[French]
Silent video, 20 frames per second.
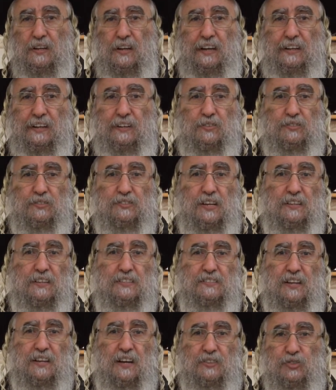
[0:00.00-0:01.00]
Et quand il y a
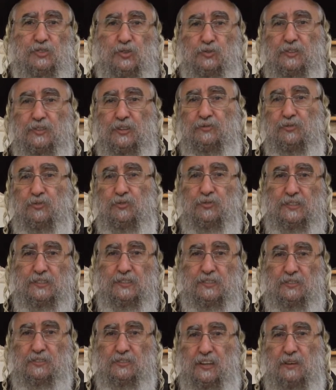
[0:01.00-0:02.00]
extinction des feux, il
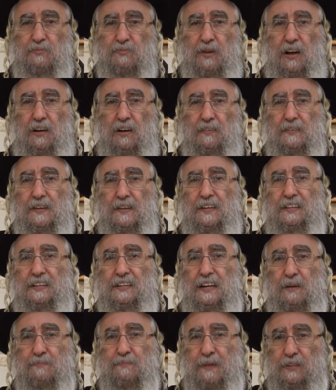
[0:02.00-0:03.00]
descend très bas.
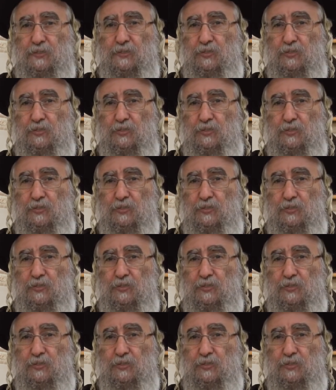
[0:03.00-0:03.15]
Il a pas de,